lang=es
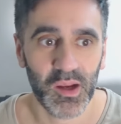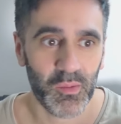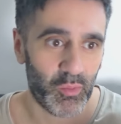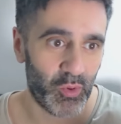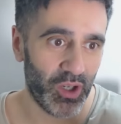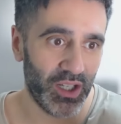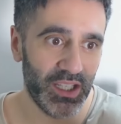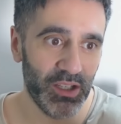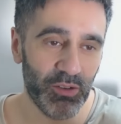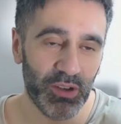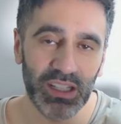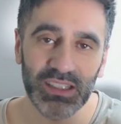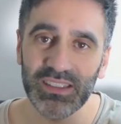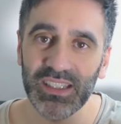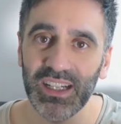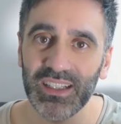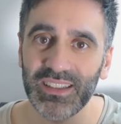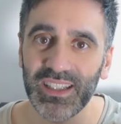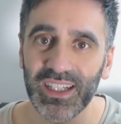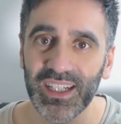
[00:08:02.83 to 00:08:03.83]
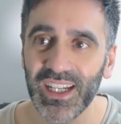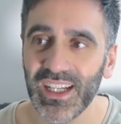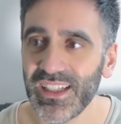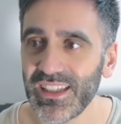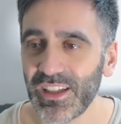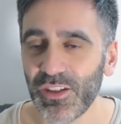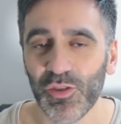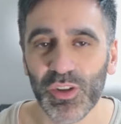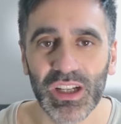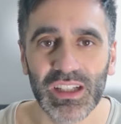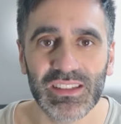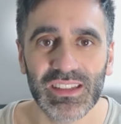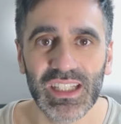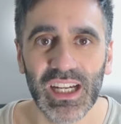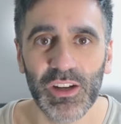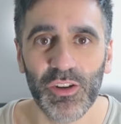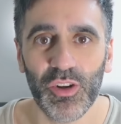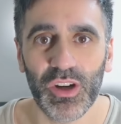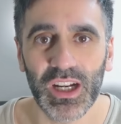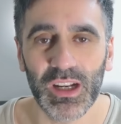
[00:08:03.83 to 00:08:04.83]
Porque quiero que siga esta gente, no que
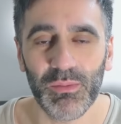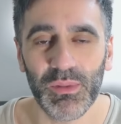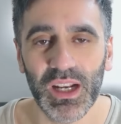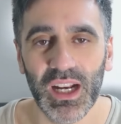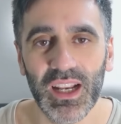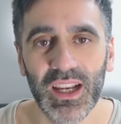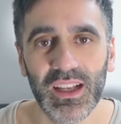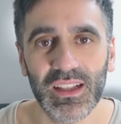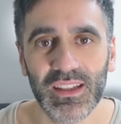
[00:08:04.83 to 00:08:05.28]
sigan los criminales que